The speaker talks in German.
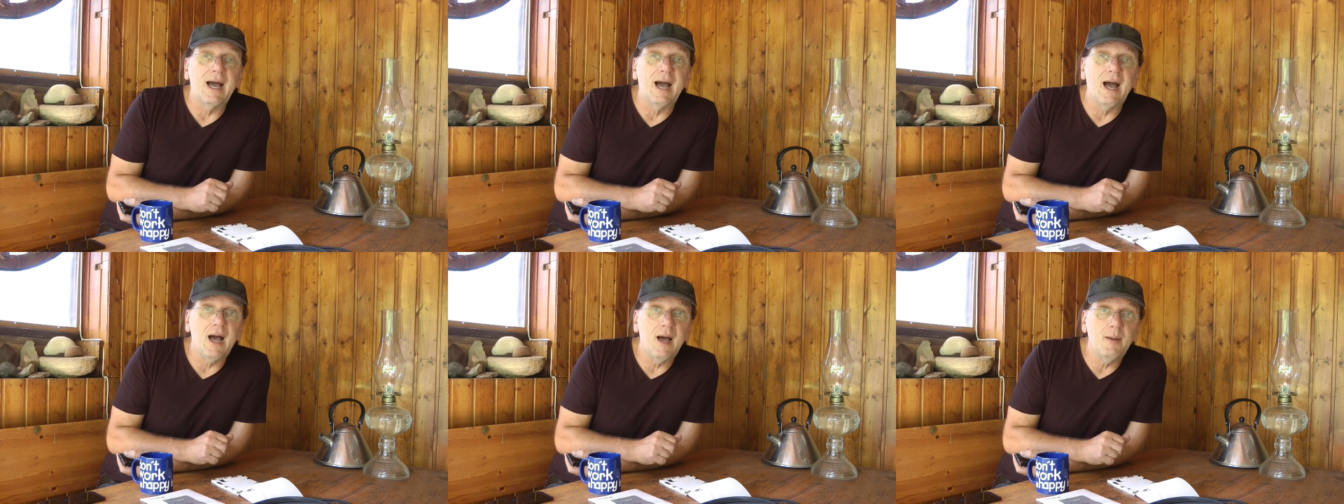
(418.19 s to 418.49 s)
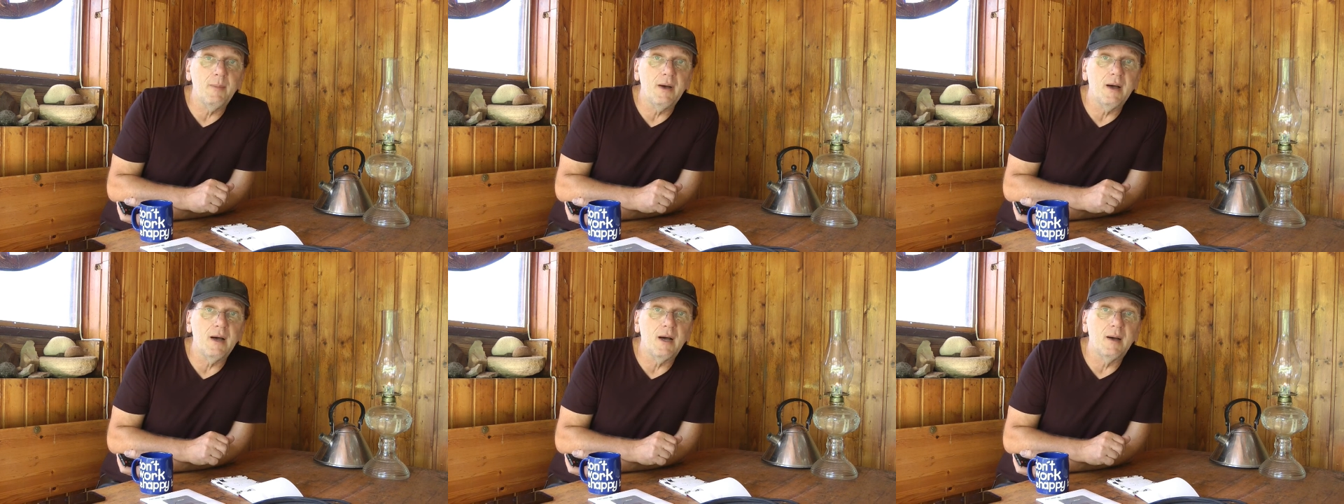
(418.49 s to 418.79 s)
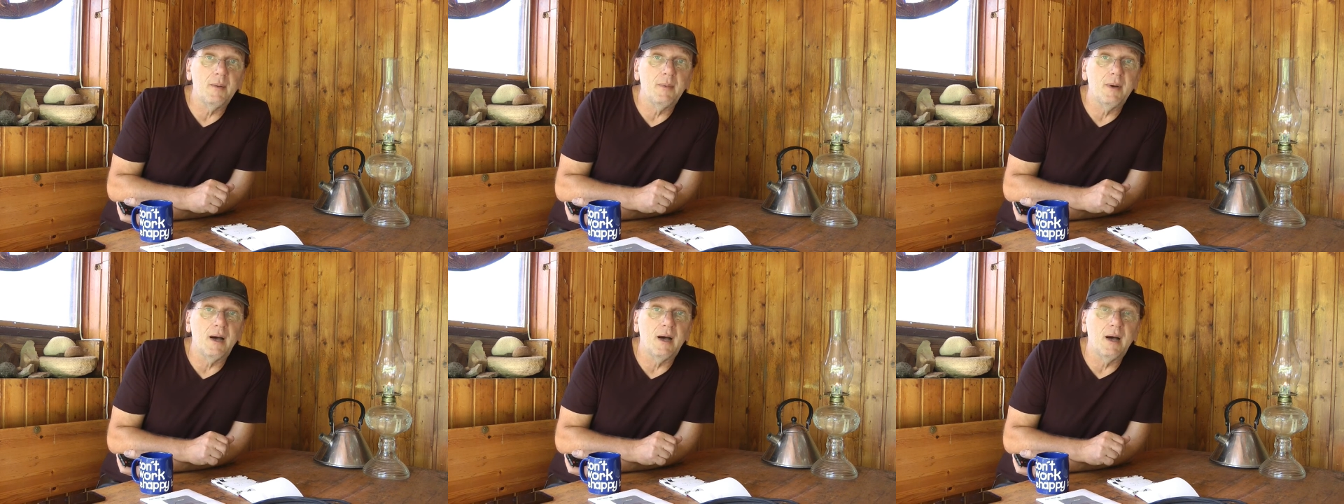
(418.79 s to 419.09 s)
aber,
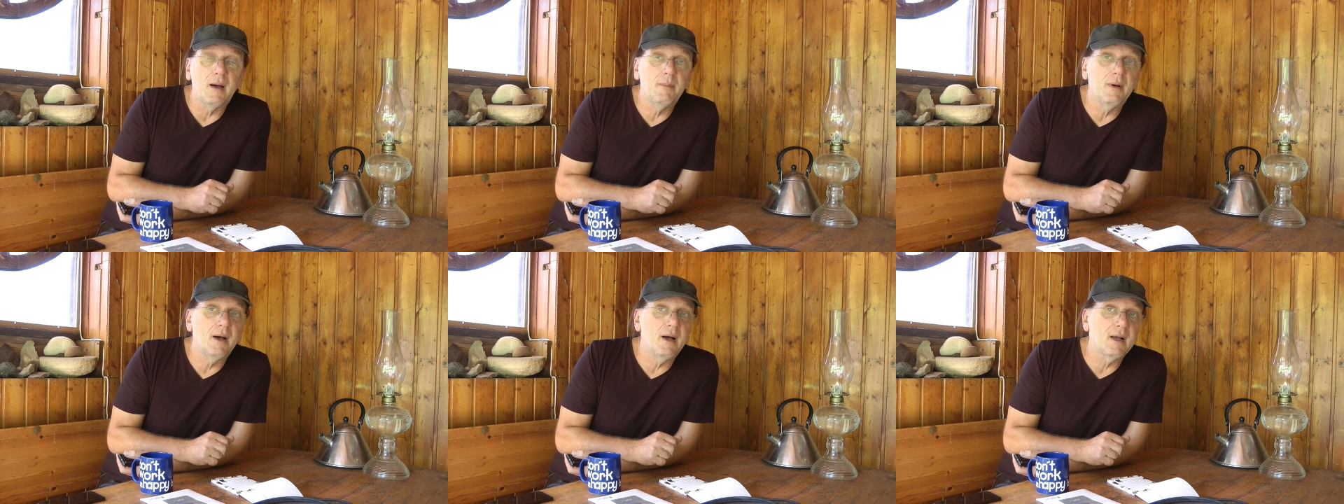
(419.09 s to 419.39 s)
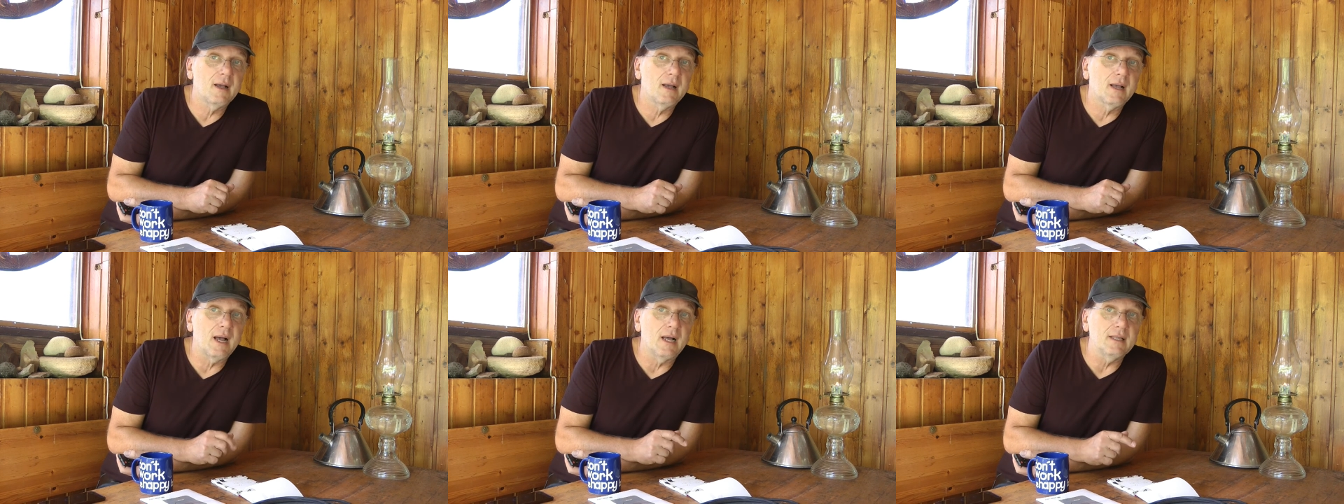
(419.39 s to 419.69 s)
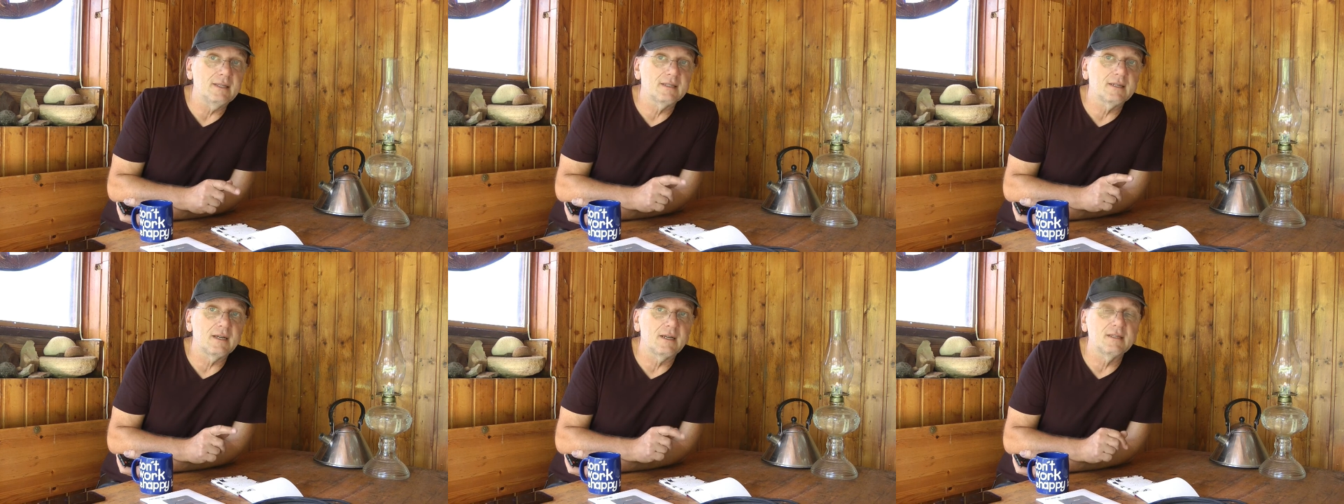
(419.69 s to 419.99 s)
aber, aber,
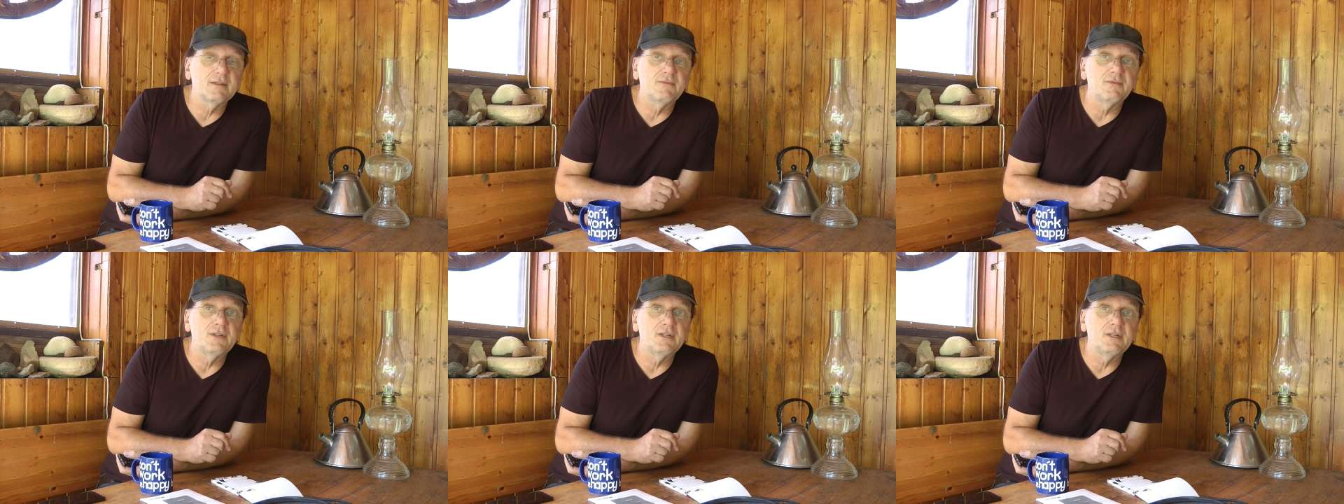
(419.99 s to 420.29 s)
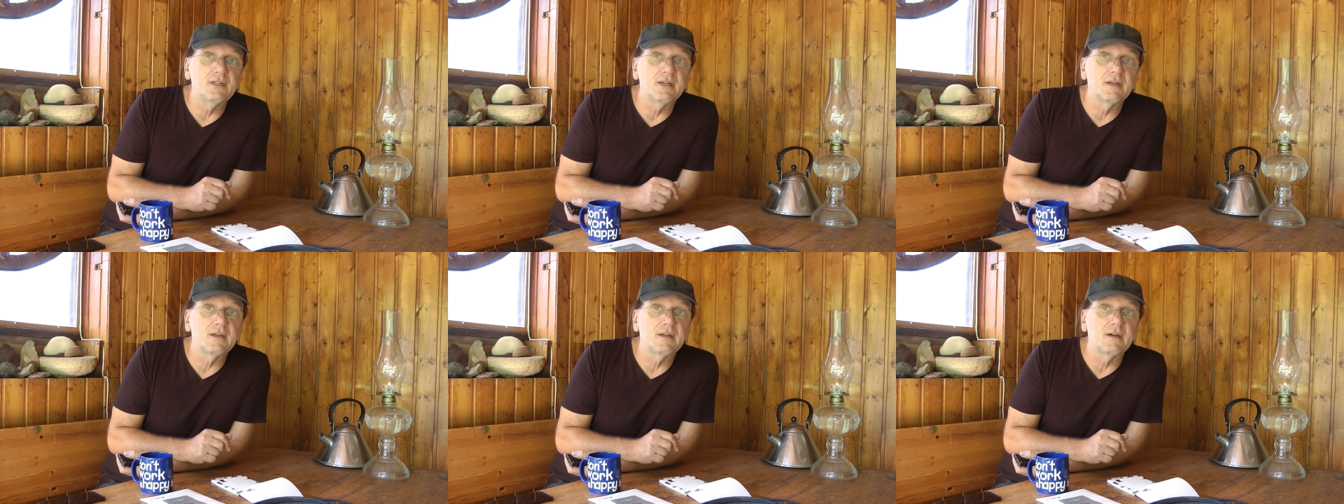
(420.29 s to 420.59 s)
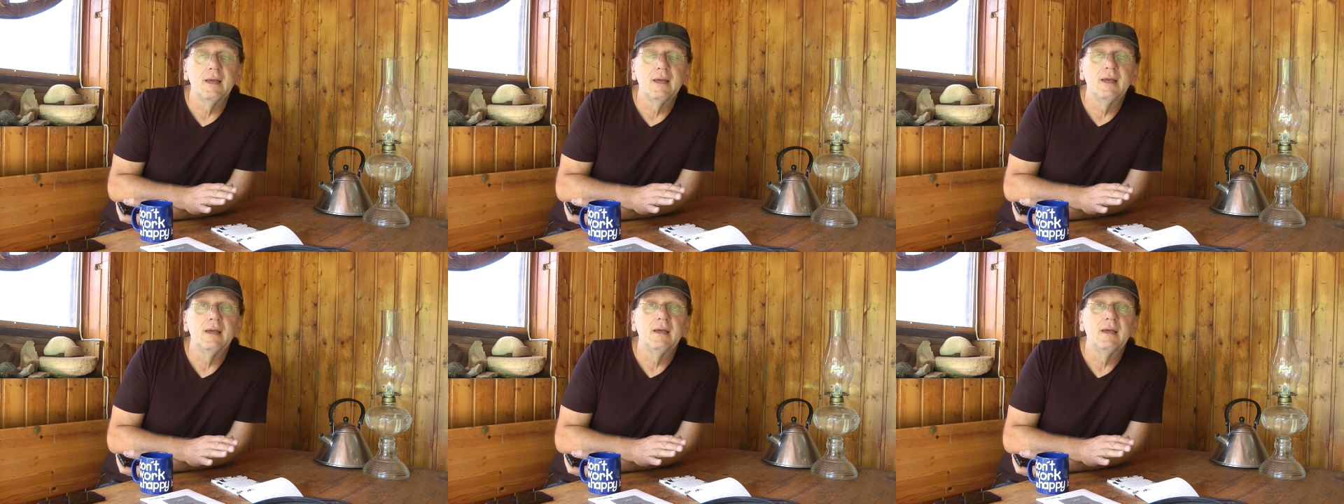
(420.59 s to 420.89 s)
ganz, ganz wichtig,